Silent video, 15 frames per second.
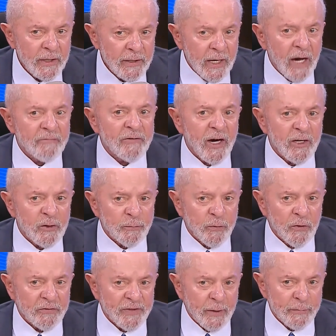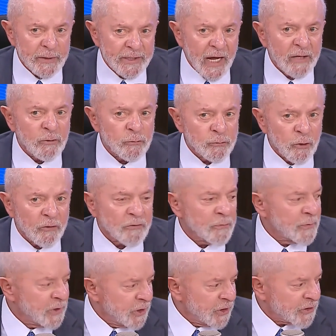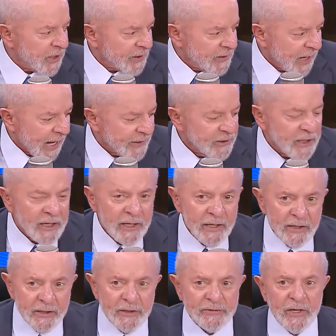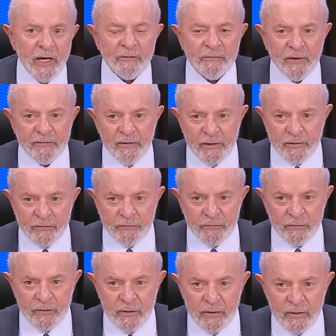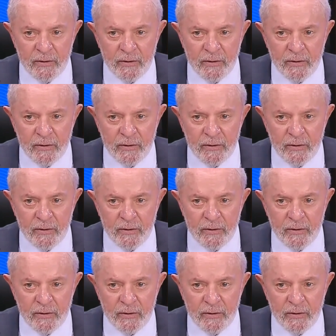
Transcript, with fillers: E essa é a responsabilidade do nosso ministro Haddad, que tem que fazer isso.